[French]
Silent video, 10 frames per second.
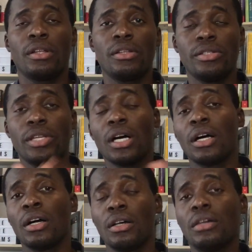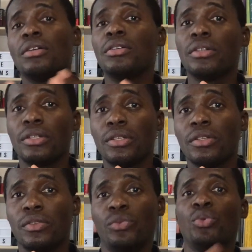Dans
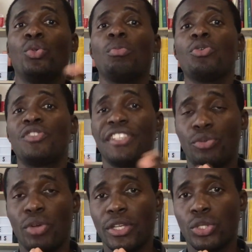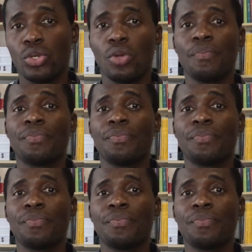de nombreuses situations,